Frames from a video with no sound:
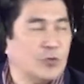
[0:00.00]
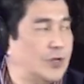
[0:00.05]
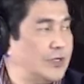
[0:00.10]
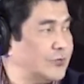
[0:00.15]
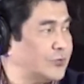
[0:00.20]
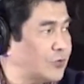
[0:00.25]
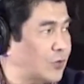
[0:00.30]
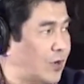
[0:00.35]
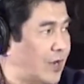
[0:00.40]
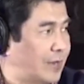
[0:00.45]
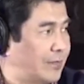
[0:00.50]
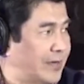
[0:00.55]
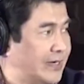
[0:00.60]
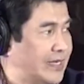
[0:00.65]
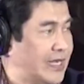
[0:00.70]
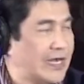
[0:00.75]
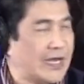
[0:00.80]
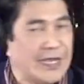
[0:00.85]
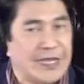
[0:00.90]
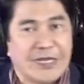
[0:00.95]
tuwan-tuwa,
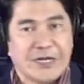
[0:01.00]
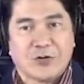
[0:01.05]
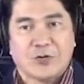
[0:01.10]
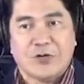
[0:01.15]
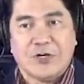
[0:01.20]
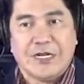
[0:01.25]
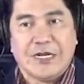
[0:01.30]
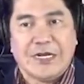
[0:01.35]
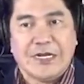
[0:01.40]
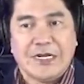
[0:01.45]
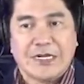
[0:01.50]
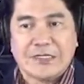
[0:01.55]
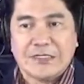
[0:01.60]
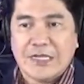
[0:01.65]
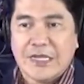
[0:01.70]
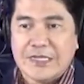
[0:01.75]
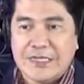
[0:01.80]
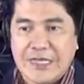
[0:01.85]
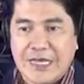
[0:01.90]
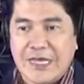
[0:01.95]
magkaka-aircon na anak
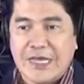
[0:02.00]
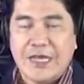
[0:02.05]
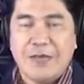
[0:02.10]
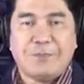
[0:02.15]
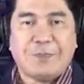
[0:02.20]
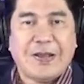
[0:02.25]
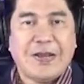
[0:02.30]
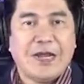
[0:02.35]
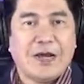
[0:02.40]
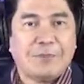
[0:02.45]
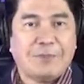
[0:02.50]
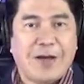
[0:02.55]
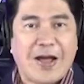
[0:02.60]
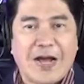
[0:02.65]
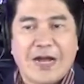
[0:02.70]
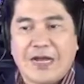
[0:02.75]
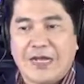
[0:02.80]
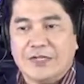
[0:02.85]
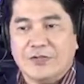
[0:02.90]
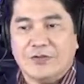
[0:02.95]
niya, yehe
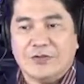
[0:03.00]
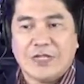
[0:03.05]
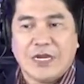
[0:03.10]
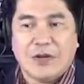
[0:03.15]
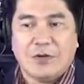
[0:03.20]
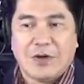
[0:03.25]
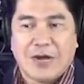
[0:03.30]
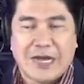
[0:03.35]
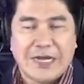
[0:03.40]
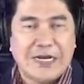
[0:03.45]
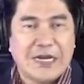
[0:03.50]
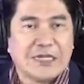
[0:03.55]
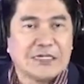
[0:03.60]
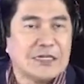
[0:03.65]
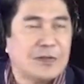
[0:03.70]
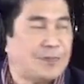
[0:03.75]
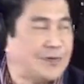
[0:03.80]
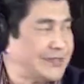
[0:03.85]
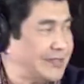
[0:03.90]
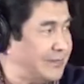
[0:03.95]
talaktakan yung dalawang anak
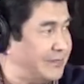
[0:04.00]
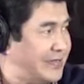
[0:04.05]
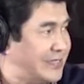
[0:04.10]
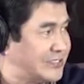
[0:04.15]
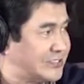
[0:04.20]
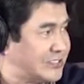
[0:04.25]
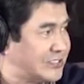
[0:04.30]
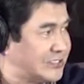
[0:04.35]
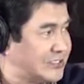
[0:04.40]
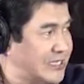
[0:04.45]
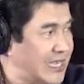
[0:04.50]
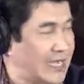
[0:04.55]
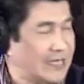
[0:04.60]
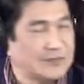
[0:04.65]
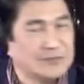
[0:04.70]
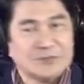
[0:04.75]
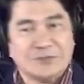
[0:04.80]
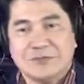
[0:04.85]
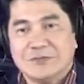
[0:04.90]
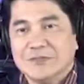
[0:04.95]
niya, pati misis niya.
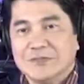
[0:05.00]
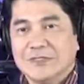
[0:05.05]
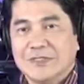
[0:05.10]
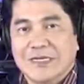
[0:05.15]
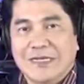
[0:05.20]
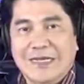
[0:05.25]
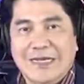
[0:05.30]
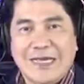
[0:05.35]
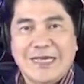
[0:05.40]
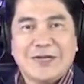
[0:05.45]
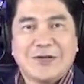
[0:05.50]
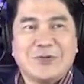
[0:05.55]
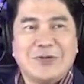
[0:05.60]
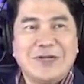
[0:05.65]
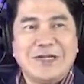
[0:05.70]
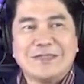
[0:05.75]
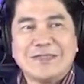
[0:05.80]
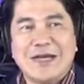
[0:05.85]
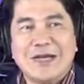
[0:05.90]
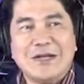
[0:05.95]

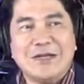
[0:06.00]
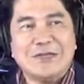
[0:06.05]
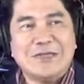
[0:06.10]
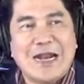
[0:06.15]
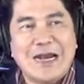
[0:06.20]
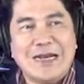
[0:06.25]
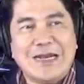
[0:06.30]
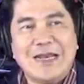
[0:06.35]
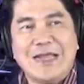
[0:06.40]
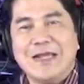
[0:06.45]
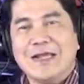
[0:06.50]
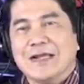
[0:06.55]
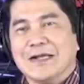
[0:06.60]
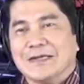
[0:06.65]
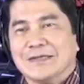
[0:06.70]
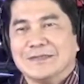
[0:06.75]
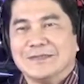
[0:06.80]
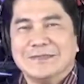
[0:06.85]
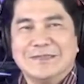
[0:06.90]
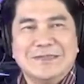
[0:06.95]
Aircon na tayo,
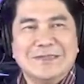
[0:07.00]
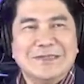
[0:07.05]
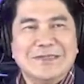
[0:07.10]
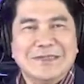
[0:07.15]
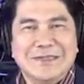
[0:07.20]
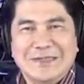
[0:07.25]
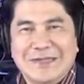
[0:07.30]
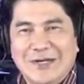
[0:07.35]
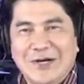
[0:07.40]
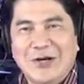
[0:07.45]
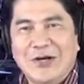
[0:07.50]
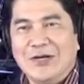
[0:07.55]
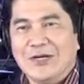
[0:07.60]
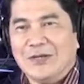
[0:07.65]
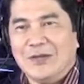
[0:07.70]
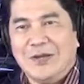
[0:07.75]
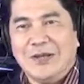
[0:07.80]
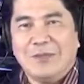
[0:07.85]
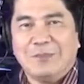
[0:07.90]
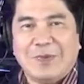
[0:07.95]
darling. Oh,
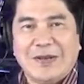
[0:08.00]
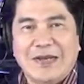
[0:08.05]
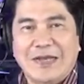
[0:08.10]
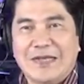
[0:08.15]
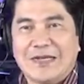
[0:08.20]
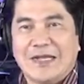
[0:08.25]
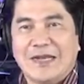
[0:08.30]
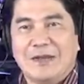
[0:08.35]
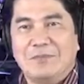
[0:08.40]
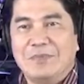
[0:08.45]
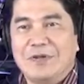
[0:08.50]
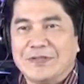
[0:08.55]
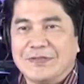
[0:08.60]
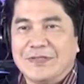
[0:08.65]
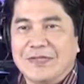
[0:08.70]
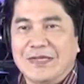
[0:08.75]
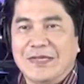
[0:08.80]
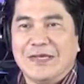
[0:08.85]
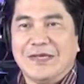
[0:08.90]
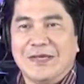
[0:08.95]
eh, panay kalabit
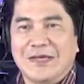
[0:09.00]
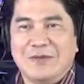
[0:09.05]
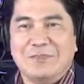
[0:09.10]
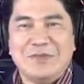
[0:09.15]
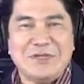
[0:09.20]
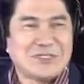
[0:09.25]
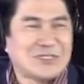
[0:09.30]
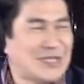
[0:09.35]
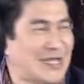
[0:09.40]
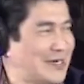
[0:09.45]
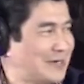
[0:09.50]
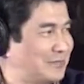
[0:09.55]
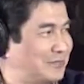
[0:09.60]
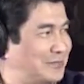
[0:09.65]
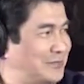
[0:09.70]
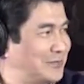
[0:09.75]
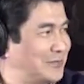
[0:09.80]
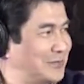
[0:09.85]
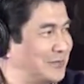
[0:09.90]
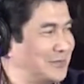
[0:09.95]
ni mister.
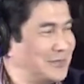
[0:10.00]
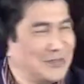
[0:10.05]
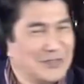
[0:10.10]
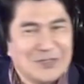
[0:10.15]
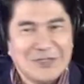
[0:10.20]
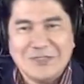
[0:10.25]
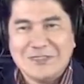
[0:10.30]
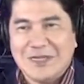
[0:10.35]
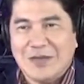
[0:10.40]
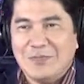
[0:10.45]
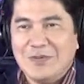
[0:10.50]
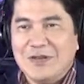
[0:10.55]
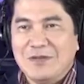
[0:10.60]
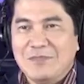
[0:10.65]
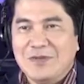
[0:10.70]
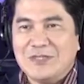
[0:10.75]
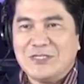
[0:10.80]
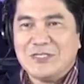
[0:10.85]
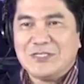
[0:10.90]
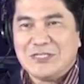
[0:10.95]
Sabi ni
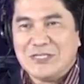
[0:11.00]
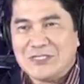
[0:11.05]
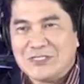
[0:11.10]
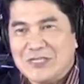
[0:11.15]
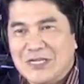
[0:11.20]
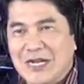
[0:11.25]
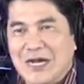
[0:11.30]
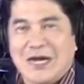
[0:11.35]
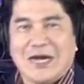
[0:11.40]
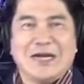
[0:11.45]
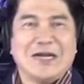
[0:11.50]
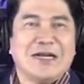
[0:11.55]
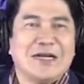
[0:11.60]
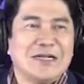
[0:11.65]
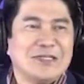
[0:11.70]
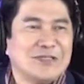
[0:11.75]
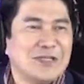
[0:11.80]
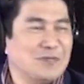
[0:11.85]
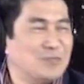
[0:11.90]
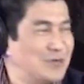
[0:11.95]
misis, easy lang,
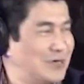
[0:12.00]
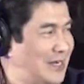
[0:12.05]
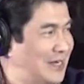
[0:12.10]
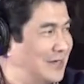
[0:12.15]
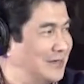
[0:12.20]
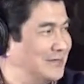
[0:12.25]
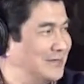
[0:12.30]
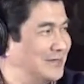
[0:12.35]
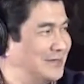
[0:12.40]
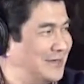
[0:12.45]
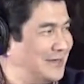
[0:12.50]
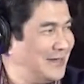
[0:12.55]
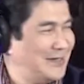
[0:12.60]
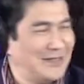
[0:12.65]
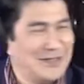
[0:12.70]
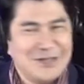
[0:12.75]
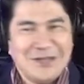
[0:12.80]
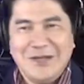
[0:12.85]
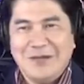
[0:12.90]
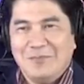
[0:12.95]
kararating mo lang.
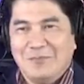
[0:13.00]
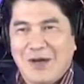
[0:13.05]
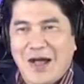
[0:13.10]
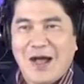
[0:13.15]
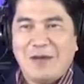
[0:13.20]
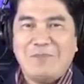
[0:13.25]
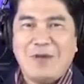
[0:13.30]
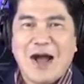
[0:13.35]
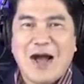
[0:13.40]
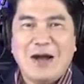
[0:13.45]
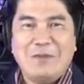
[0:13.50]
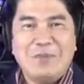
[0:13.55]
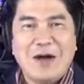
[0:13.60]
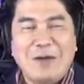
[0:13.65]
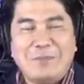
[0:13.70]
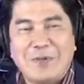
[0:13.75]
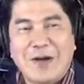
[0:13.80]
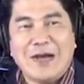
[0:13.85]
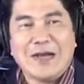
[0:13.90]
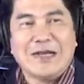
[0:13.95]

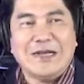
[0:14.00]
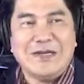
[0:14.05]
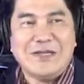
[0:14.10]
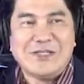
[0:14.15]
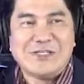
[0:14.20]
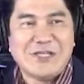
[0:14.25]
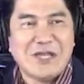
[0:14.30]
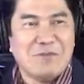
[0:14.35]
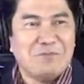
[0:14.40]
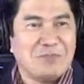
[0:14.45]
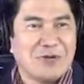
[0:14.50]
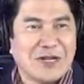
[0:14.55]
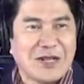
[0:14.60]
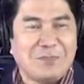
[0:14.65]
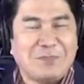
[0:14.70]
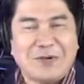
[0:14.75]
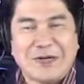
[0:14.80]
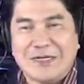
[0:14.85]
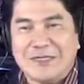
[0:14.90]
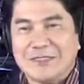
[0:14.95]
Mahaba-haba pa hanggang Disyembre
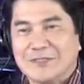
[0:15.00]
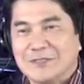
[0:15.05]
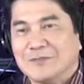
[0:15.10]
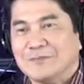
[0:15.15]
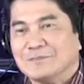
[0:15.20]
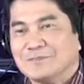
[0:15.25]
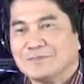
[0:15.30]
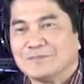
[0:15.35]
ka pa rito.